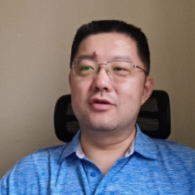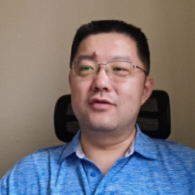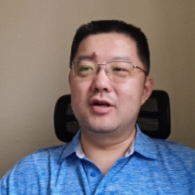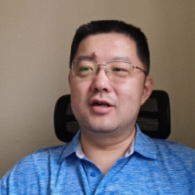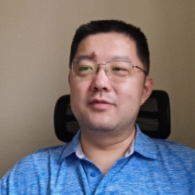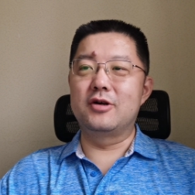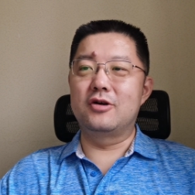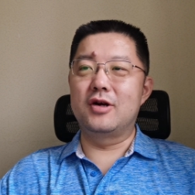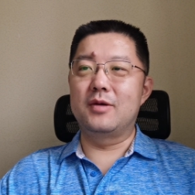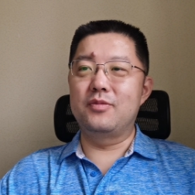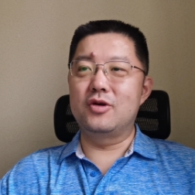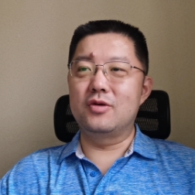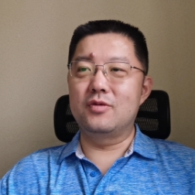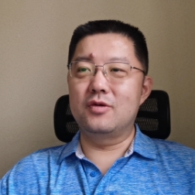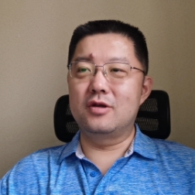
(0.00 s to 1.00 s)
就是为什么后
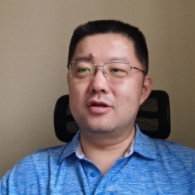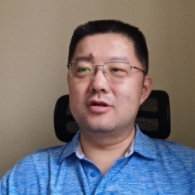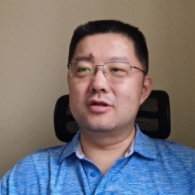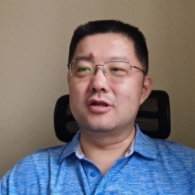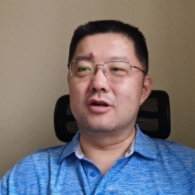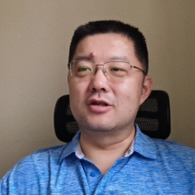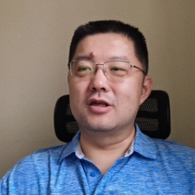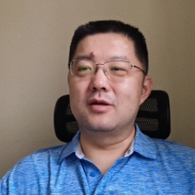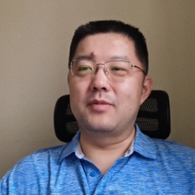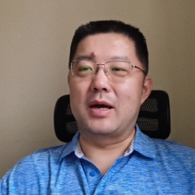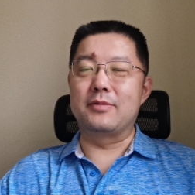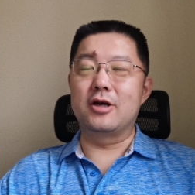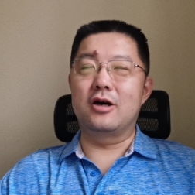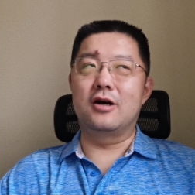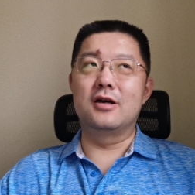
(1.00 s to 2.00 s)
来就是早期他
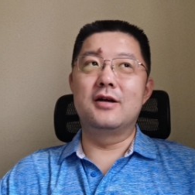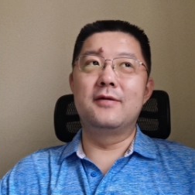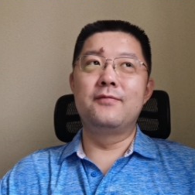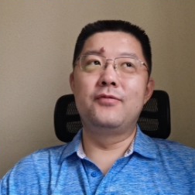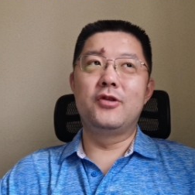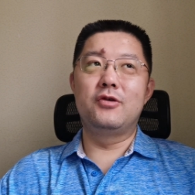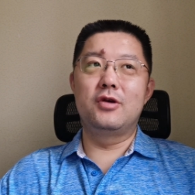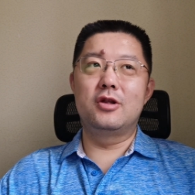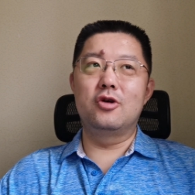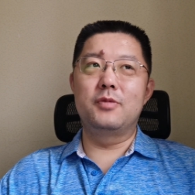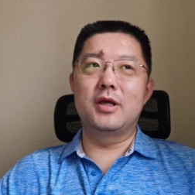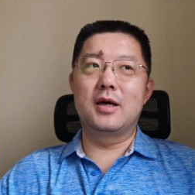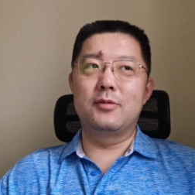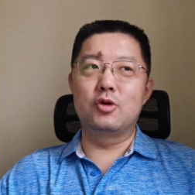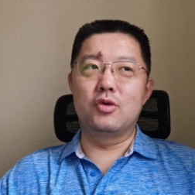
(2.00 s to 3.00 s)
买不到啊？因为都
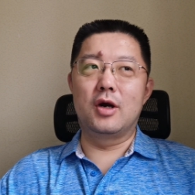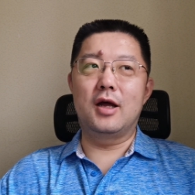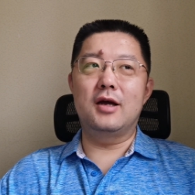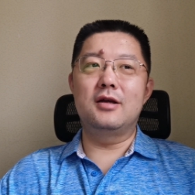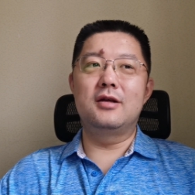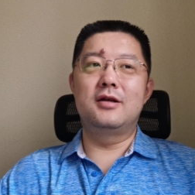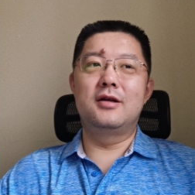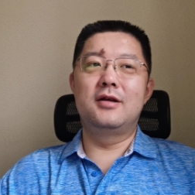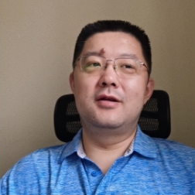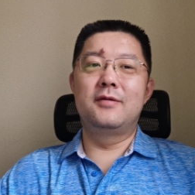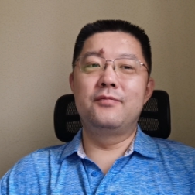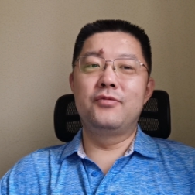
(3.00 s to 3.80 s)
被他们囤了，